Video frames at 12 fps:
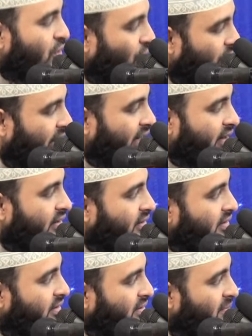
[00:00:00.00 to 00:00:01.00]
রকেট
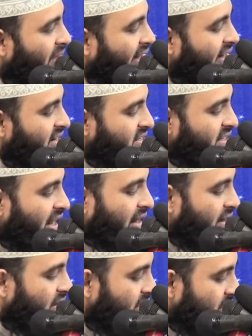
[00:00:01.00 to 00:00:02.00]
মাইকের
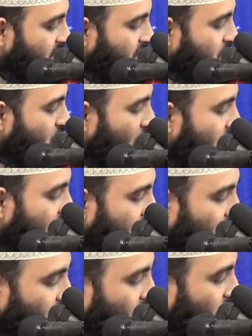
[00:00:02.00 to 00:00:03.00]
স্ট্যান্ড
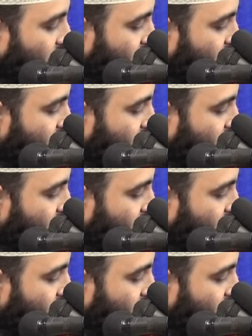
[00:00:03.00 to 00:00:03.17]
আল্লাহ কোন